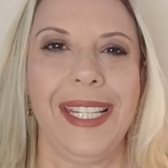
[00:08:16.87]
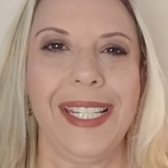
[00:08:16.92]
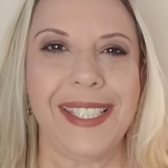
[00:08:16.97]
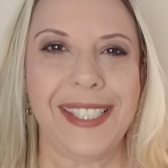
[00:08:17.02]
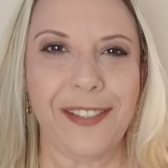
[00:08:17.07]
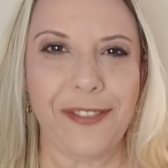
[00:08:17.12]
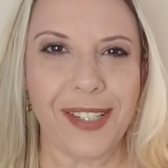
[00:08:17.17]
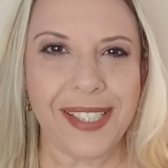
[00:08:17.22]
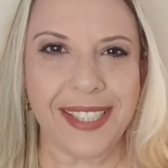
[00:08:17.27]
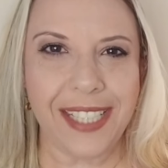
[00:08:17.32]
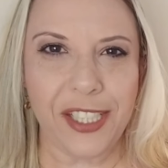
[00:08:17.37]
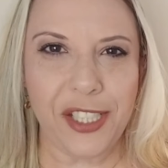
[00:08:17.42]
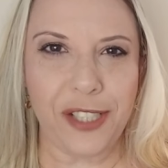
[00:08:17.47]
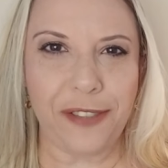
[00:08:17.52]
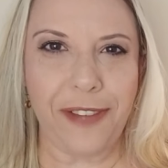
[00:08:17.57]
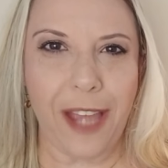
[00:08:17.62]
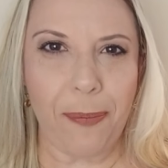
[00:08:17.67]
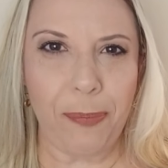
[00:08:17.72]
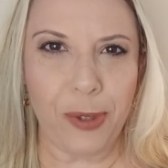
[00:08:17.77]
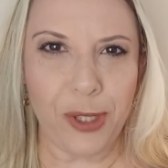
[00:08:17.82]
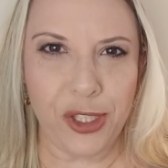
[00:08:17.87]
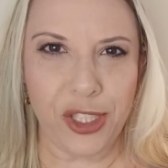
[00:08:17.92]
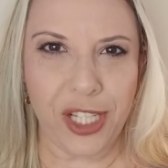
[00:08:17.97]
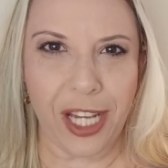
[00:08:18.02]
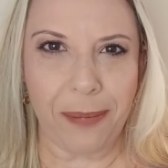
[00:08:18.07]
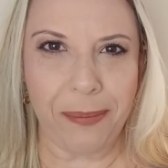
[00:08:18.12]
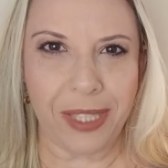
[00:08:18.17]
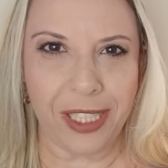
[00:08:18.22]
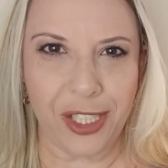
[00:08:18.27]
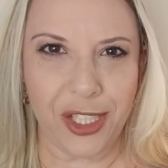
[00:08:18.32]
E se você estiver por
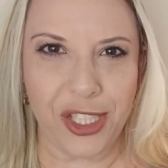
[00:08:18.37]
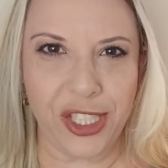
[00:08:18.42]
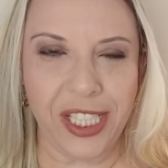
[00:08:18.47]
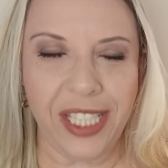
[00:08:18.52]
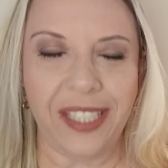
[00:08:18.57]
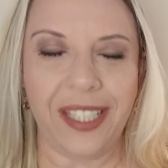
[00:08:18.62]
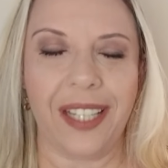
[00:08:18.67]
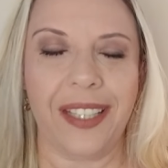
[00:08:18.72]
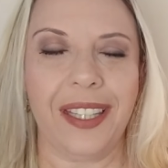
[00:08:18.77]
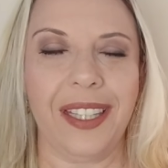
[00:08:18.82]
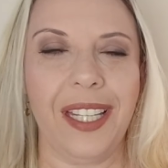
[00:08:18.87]
Diamantina,